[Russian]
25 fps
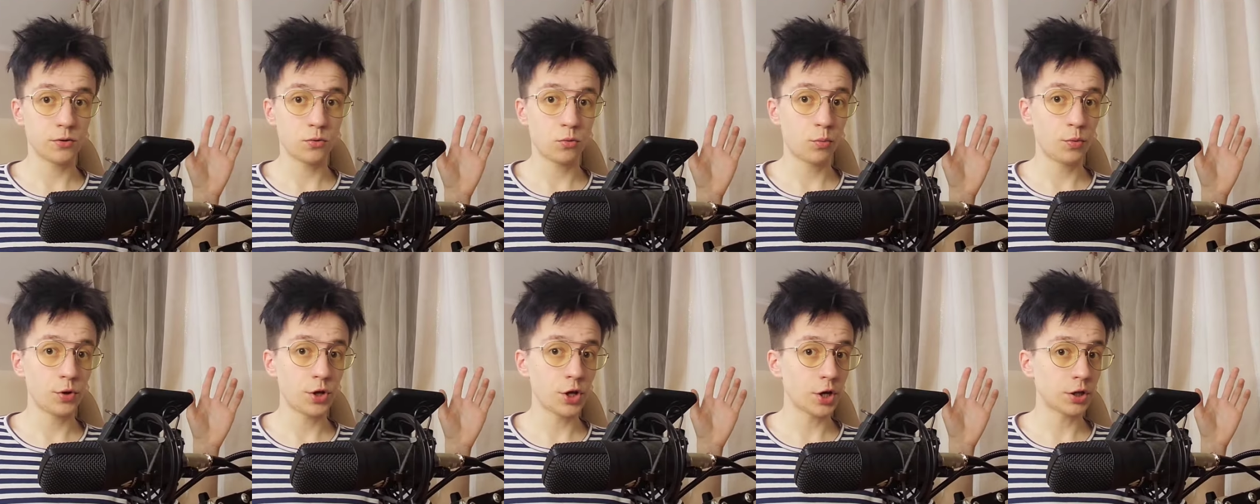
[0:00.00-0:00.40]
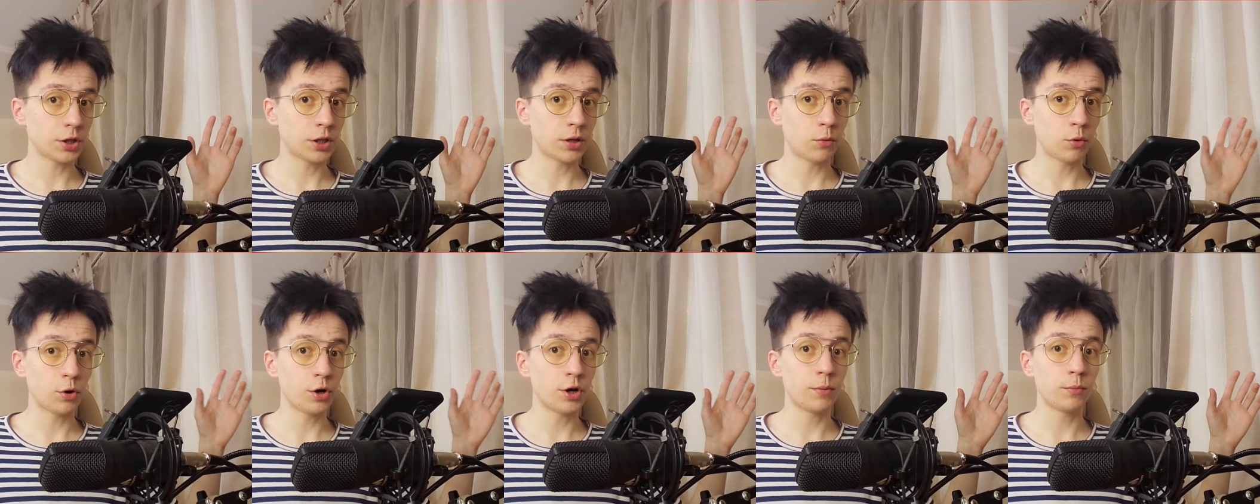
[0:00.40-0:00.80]
у меня
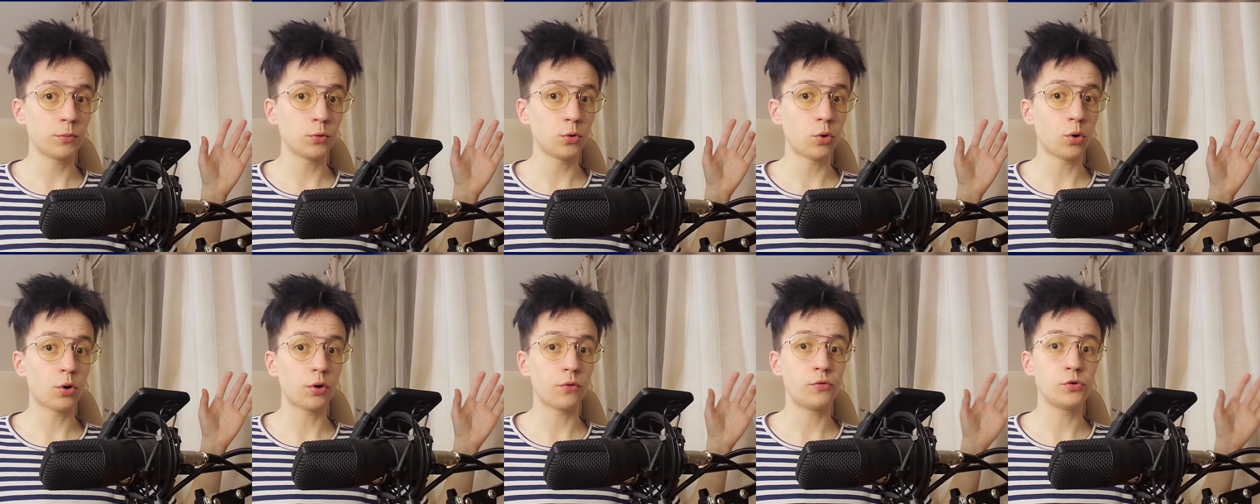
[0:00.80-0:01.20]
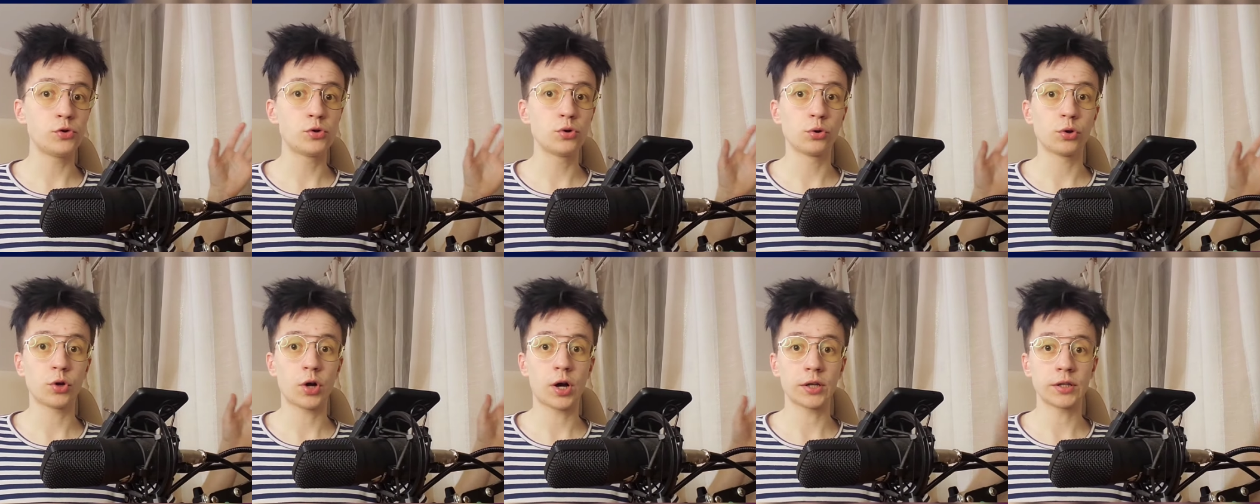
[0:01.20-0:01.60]
довольно много видео
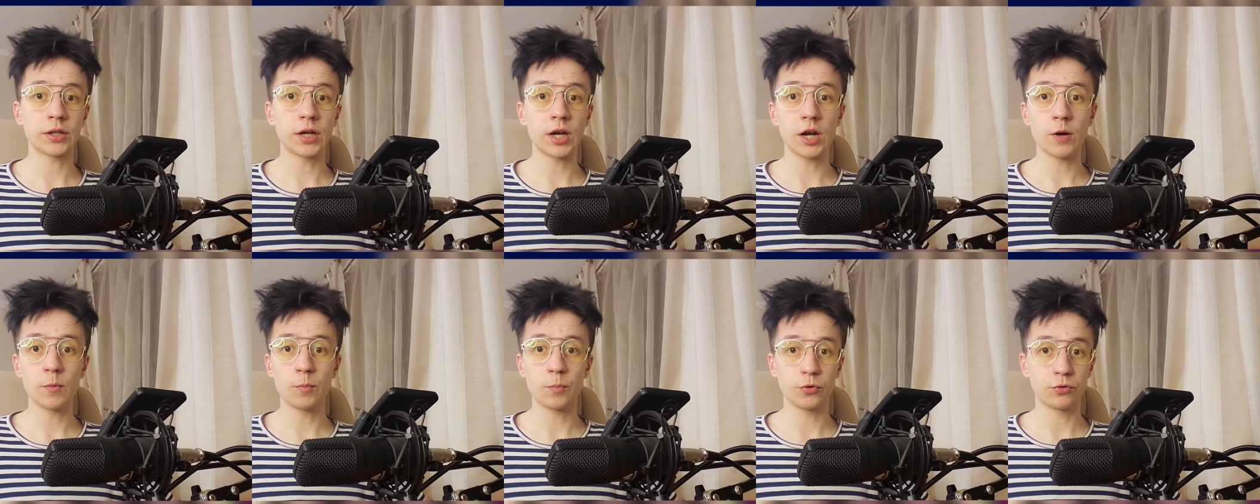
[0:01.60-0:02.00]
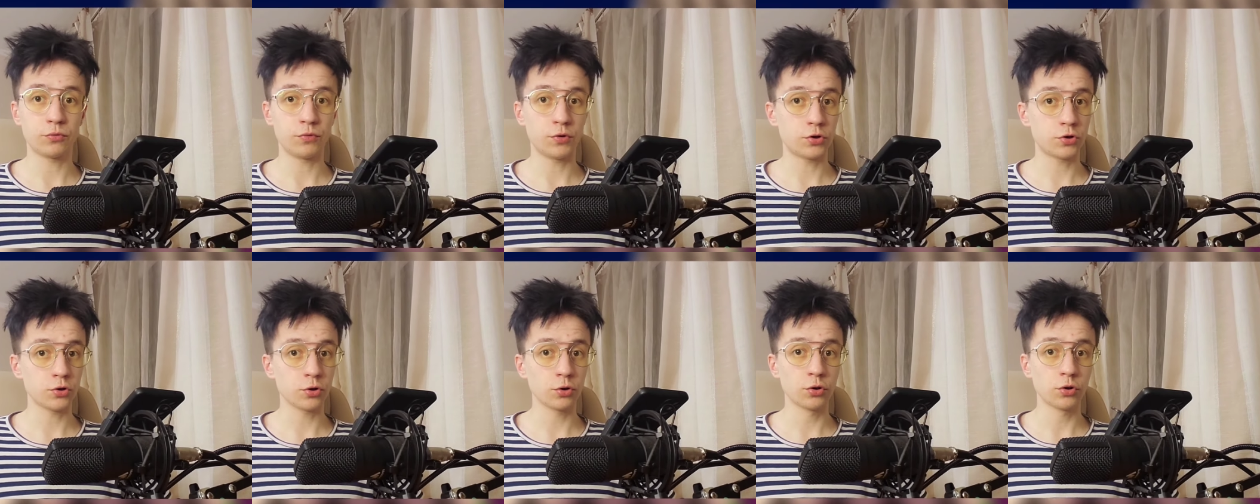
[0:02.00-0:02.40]
на канале,
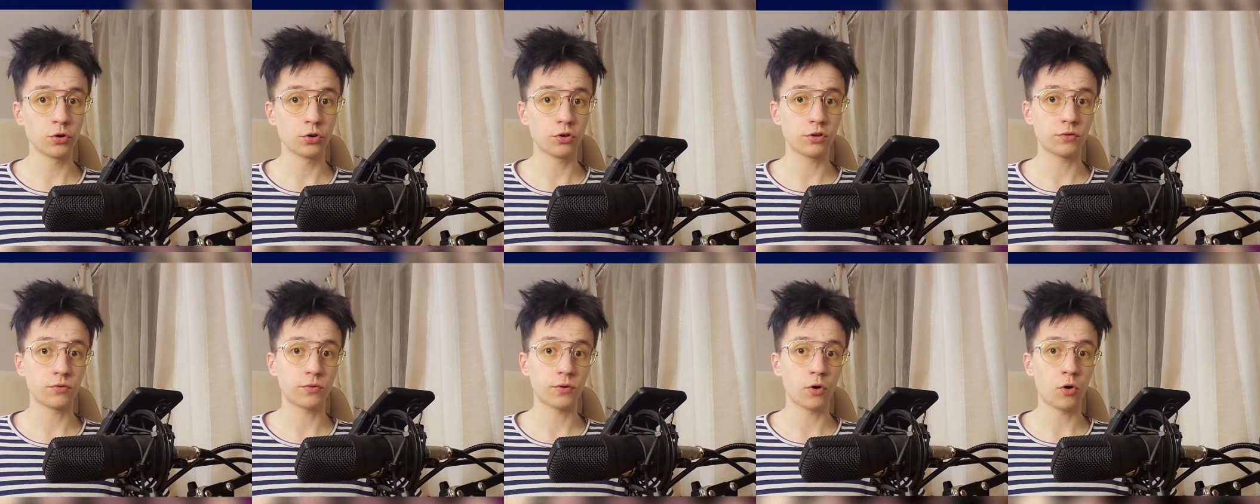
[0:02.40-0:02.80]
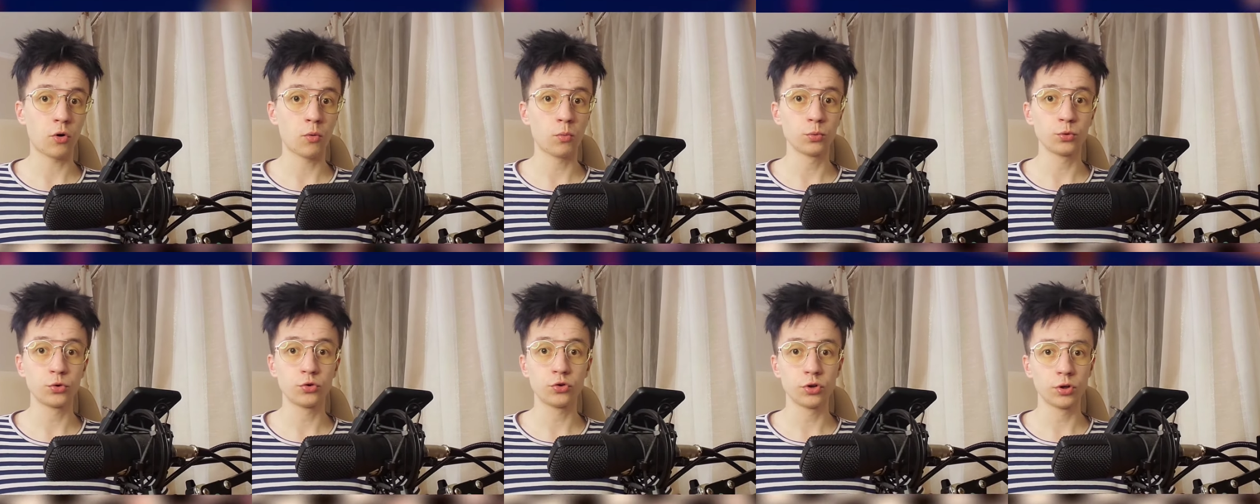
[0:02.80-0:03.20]
посвященных цифровому
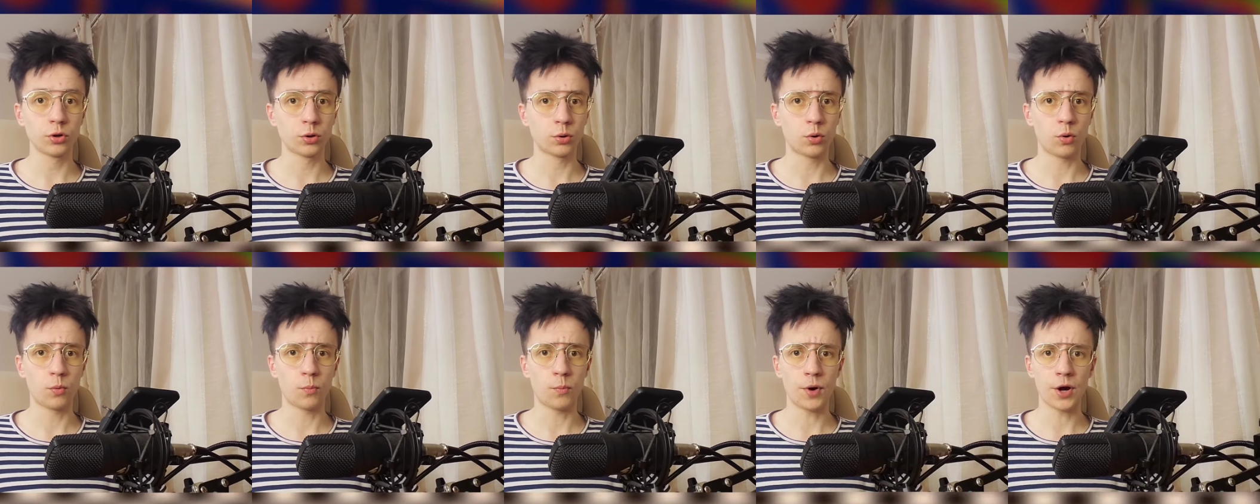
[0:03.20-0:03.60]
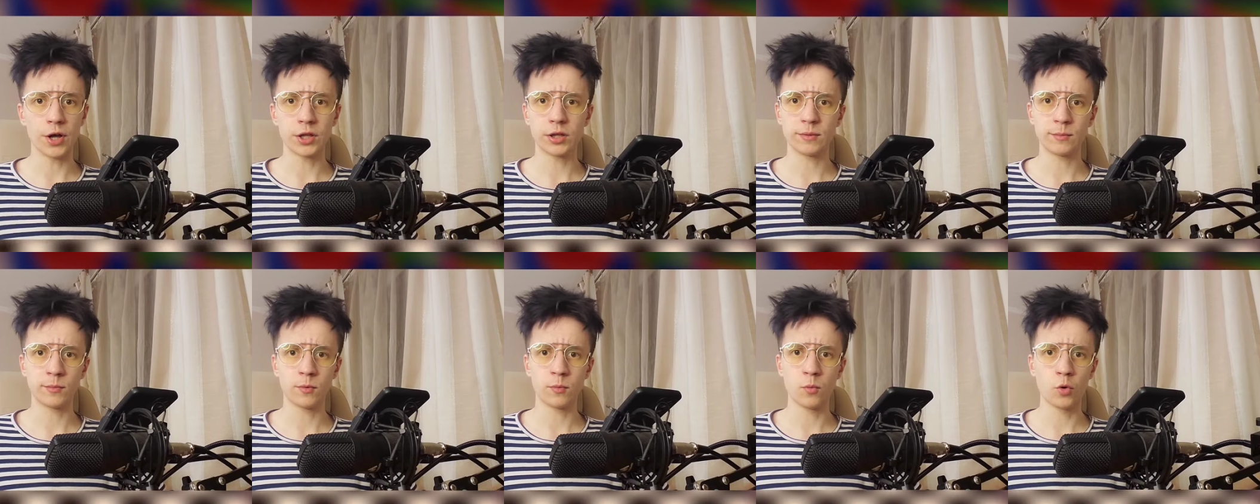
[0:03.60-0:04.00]
цирку,
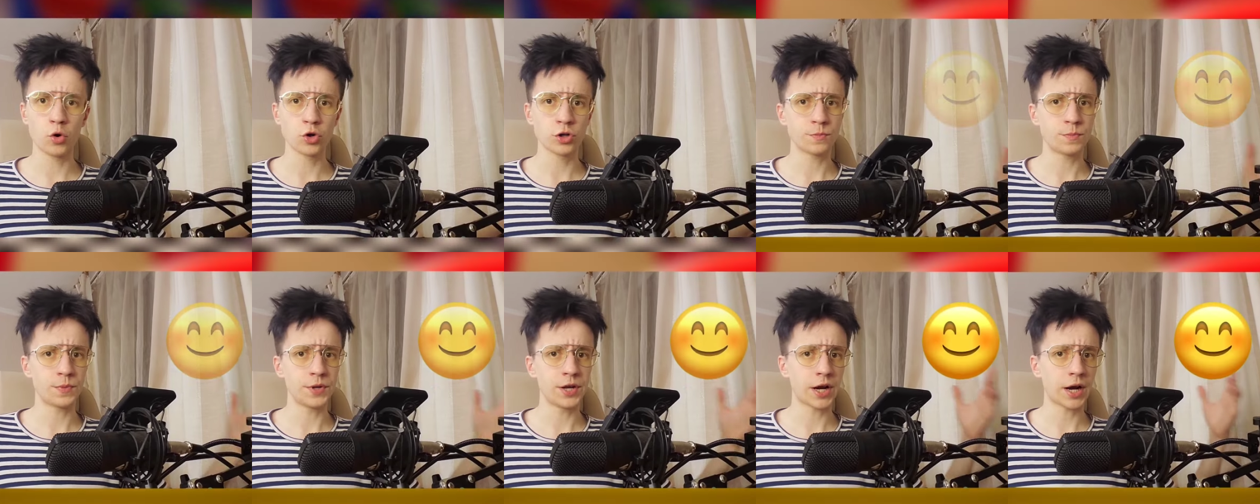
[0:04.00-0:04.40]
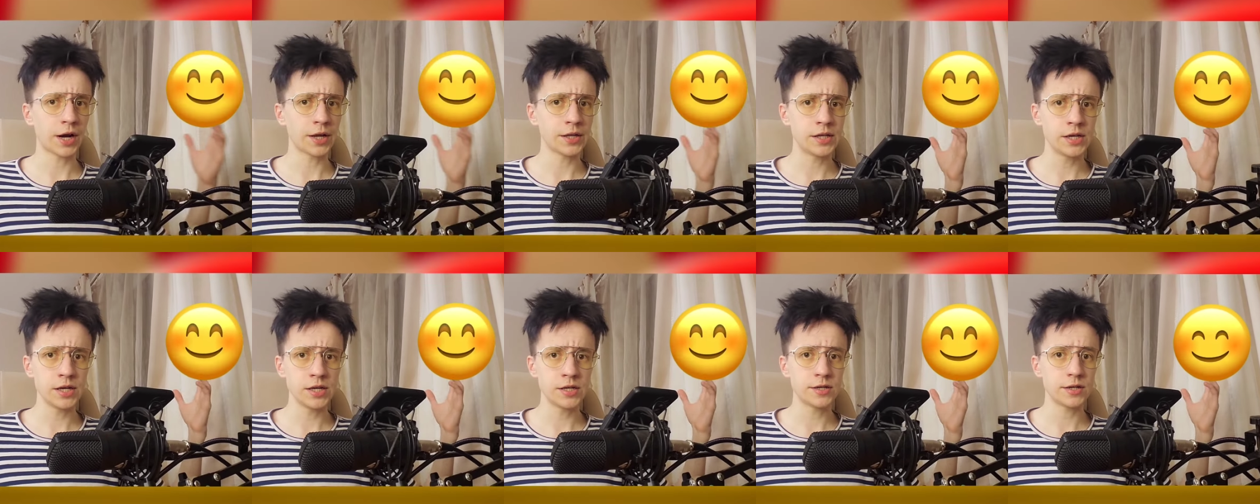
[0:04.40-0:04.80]
поэтому можешь
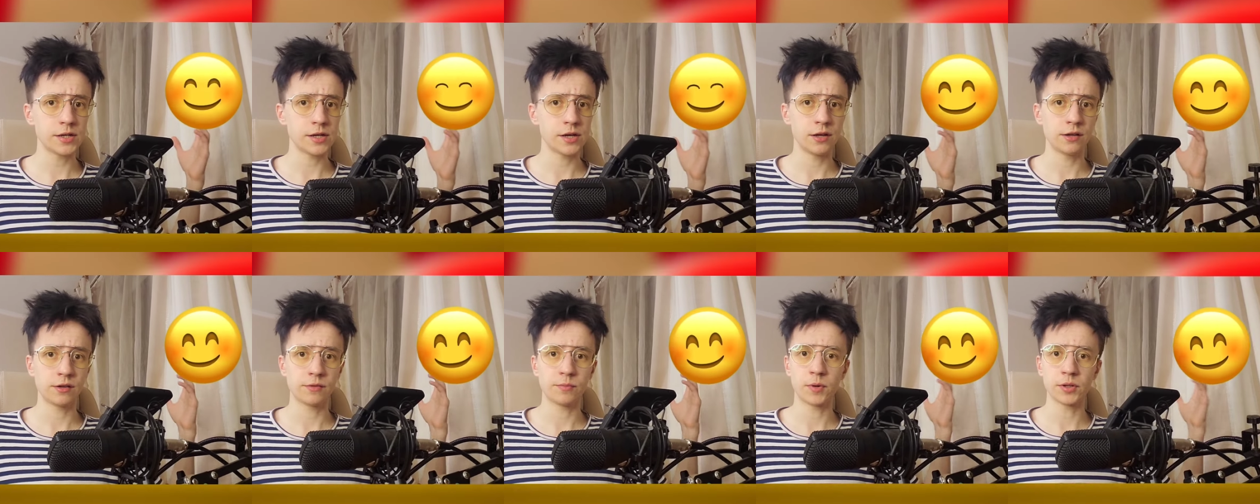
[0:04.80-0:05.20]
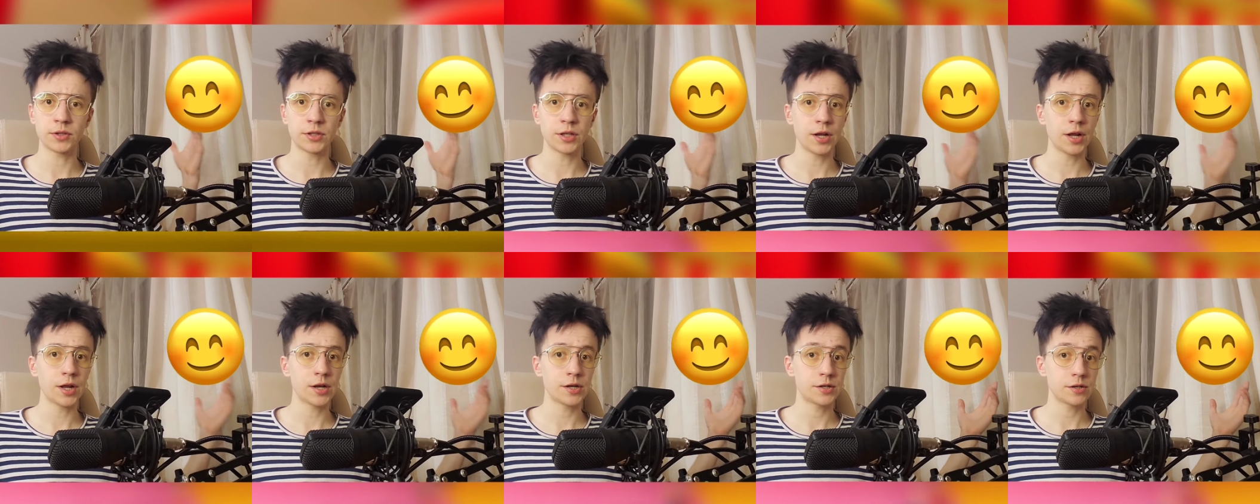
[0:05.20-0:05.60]
переходить и
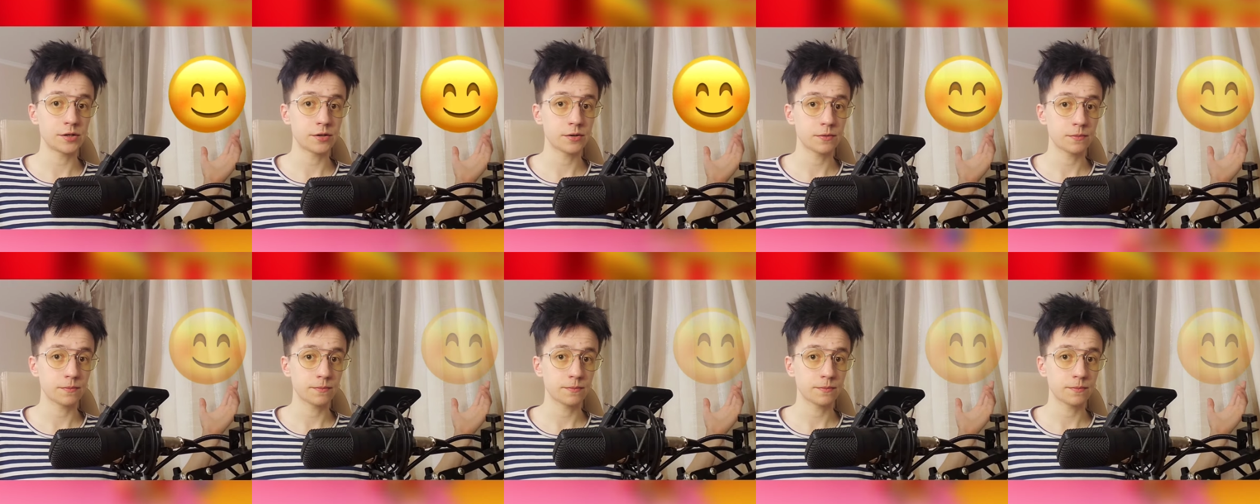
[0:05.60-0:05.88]
смотреть.